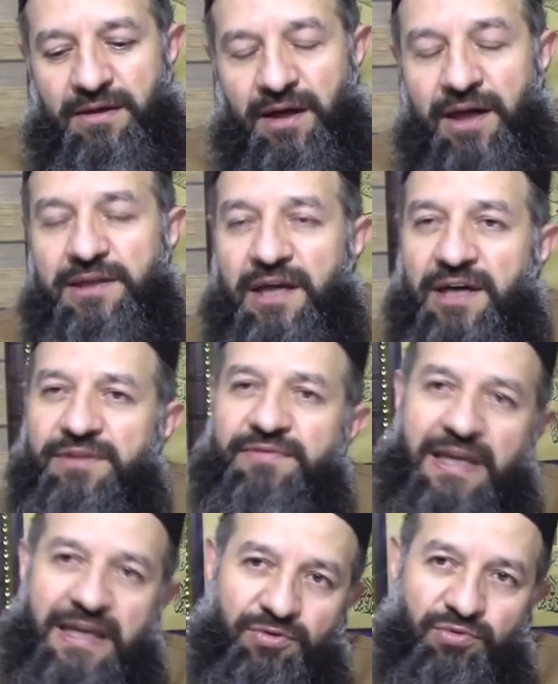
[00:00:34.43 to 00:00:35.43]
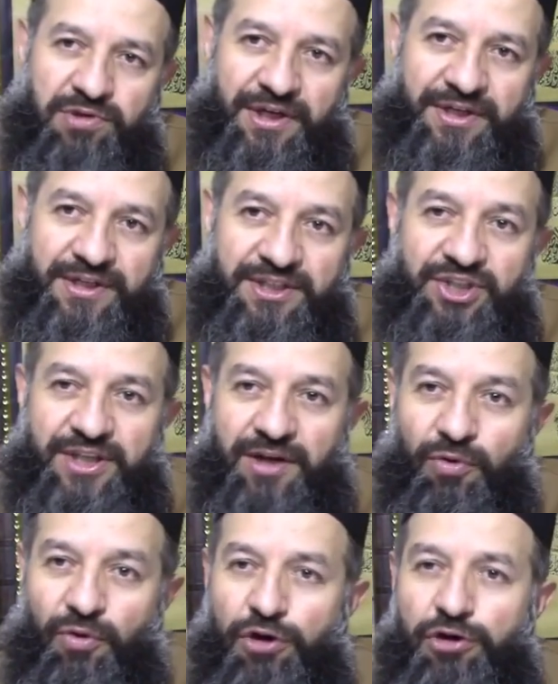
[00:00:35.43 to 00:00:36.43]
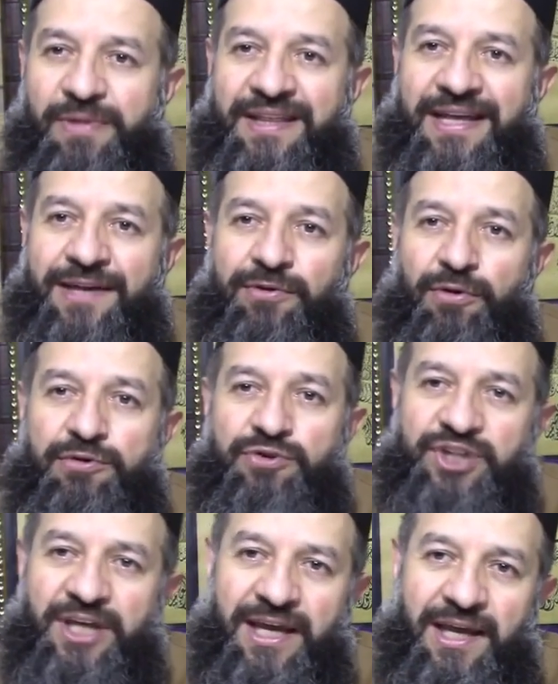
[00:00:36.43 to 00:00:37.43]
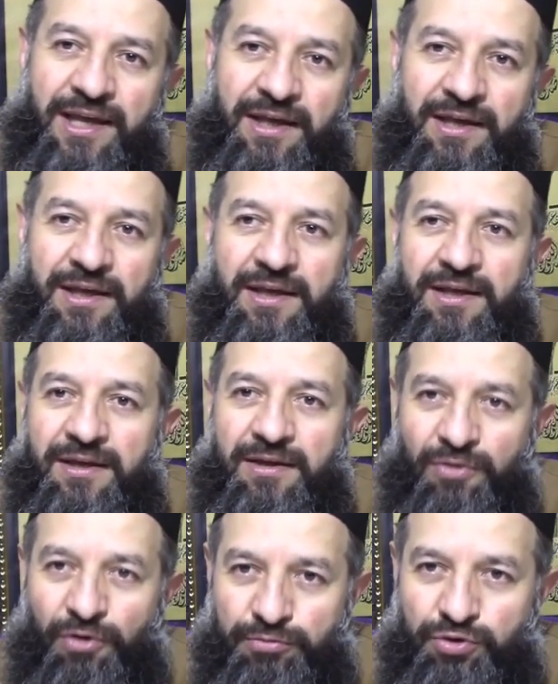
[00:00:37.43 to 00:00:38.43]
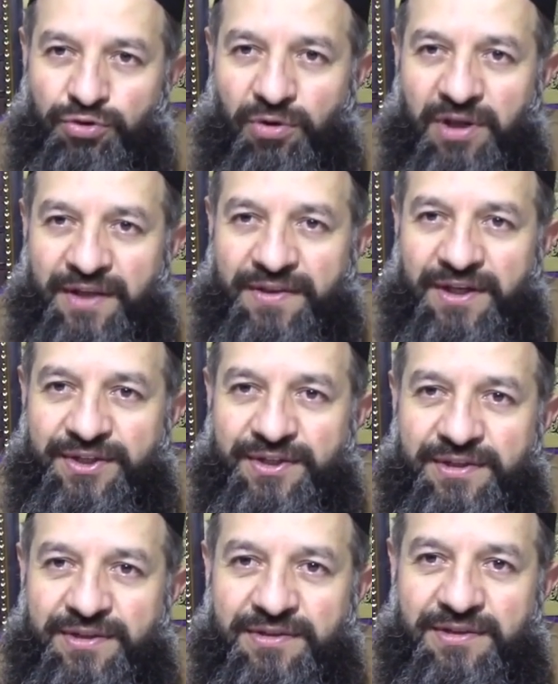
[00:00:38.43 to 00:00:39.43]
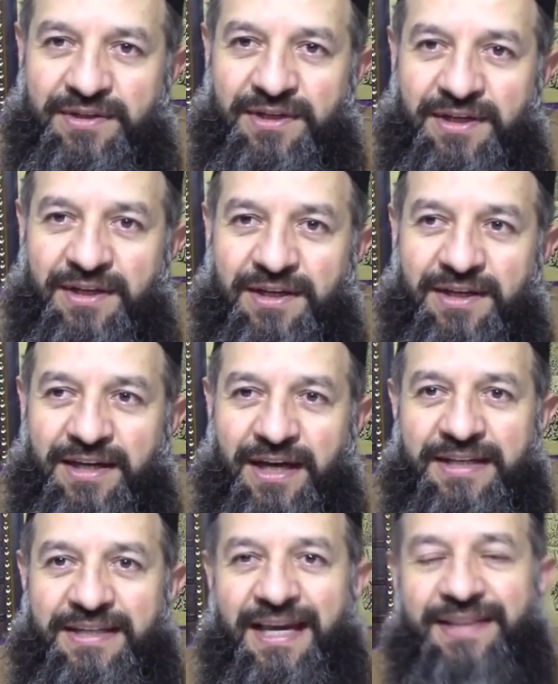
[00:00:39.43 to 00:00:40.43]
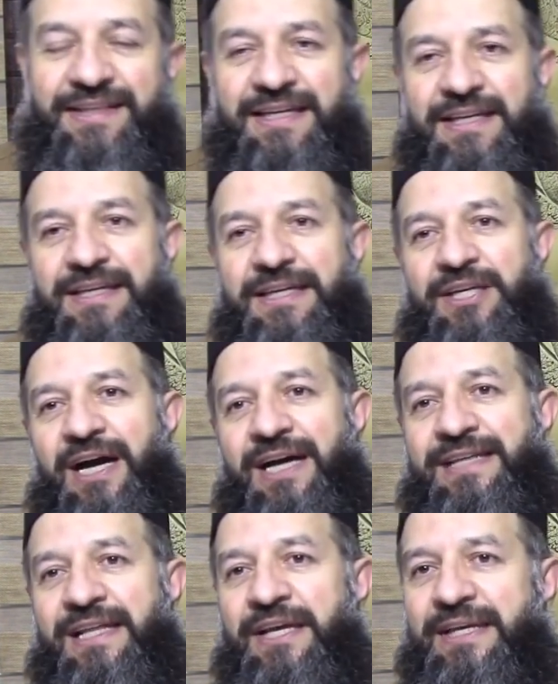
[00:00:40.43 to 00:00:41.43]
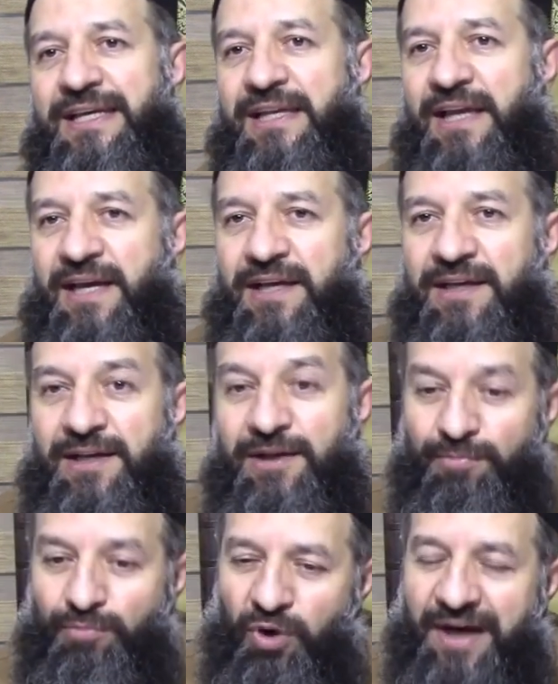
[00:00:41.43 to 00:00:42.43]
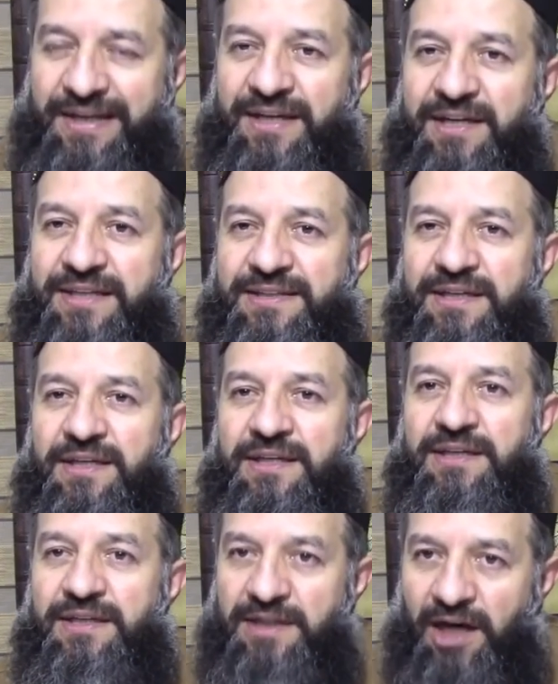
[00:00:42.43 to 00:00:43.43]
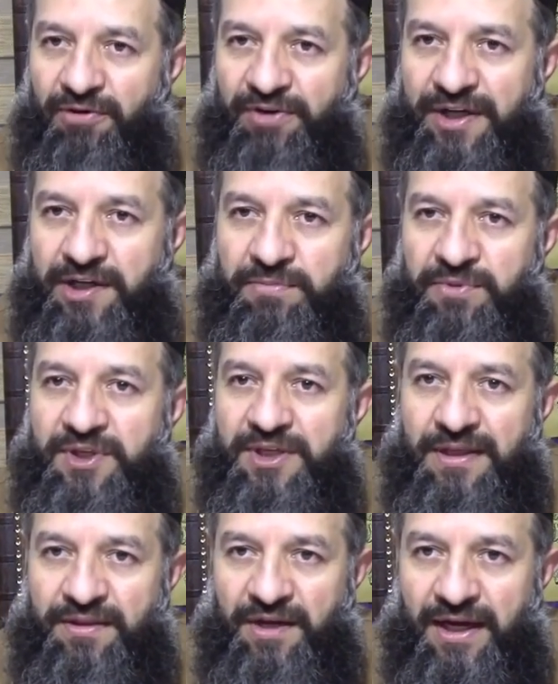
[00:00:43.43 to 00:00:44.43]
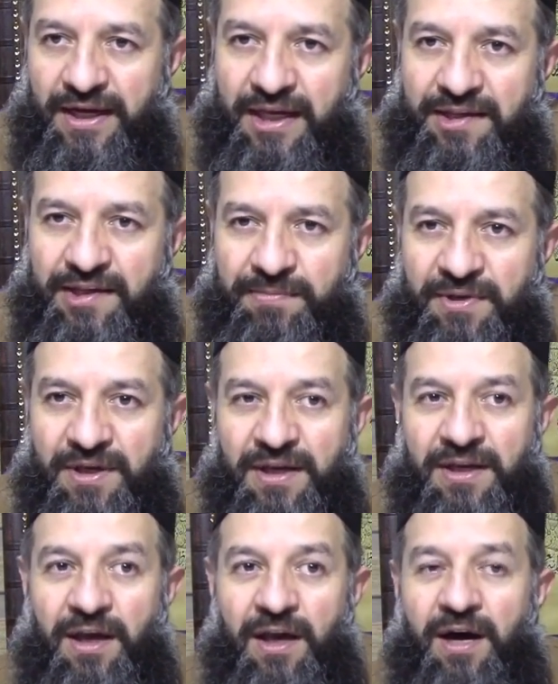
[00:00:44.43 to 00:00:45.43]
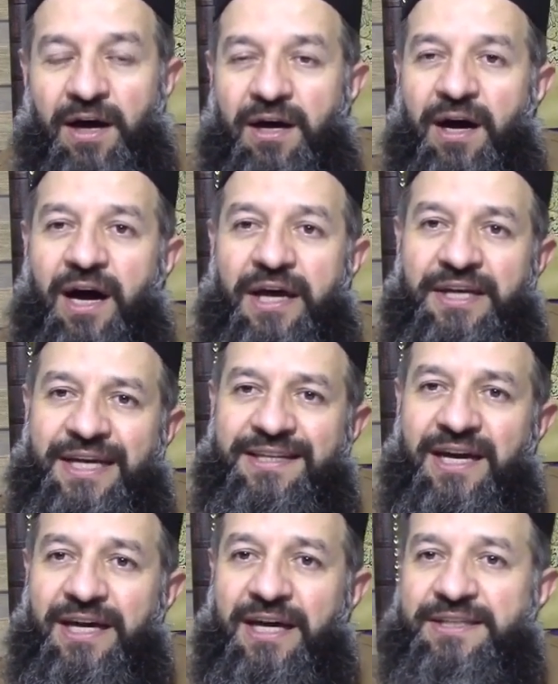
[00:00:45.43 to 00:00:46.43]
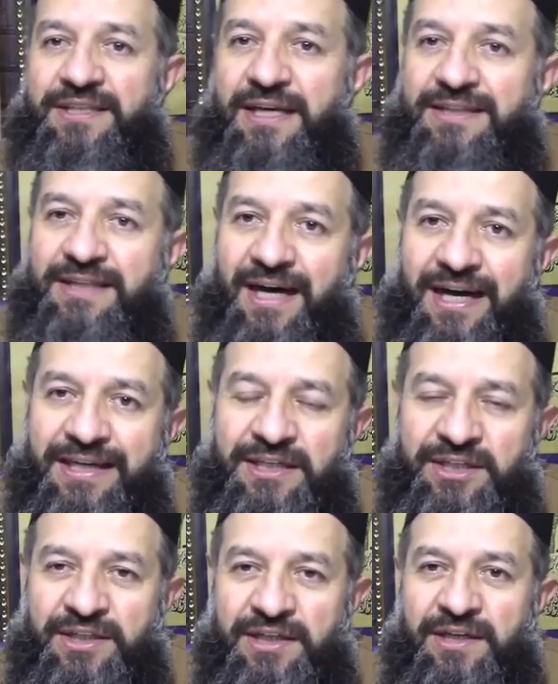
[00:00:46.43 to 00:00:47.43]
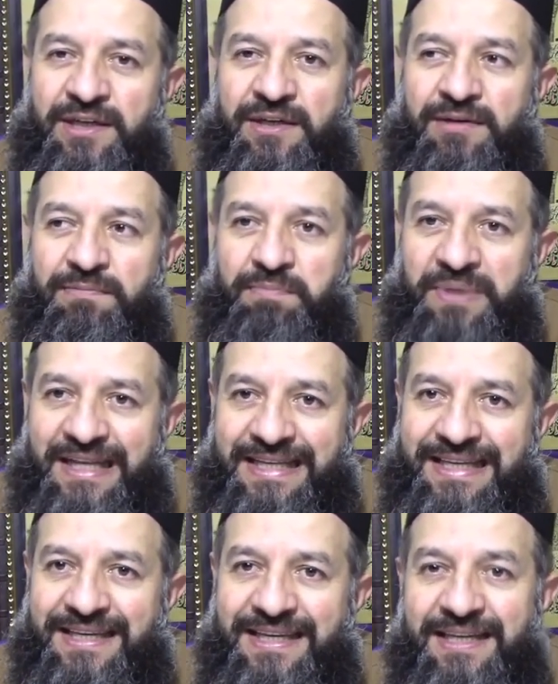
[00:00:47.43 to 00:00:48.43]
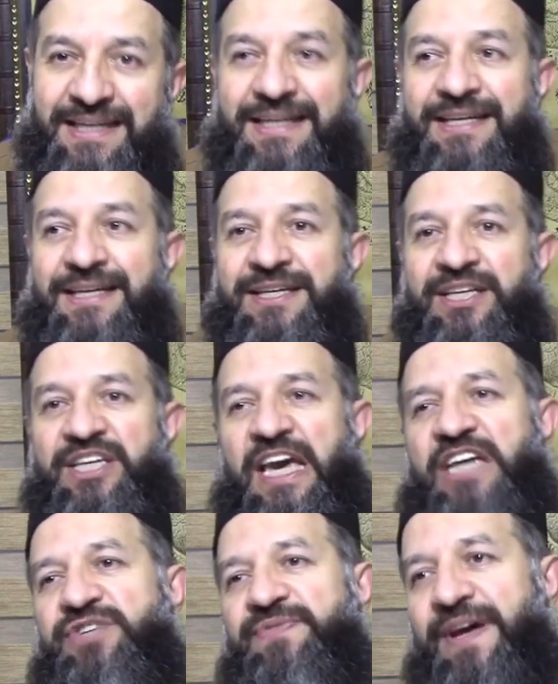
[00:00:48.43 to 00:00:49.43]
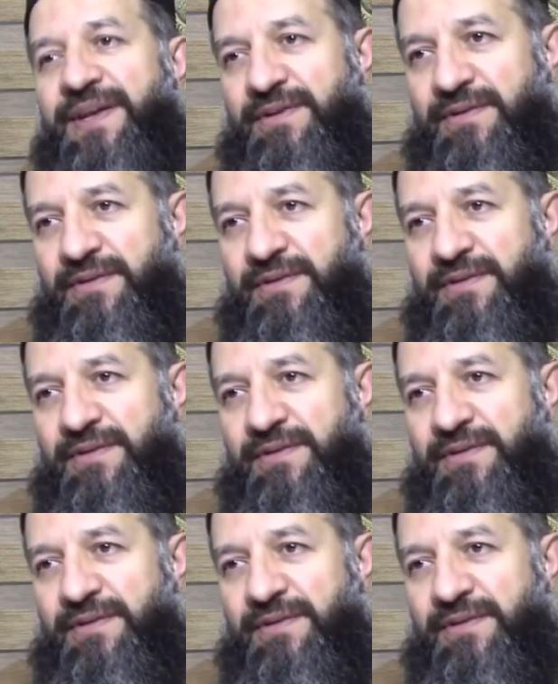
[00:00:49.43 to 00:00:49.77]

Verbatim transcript: Allah'ın veli kulları. İşte ölmeden önce ölmüş olanlar. Yani kendi iradeleriyle bu hakikati kavrayıp, idrak edip ahiret hayatına dair bilgiyi keşfen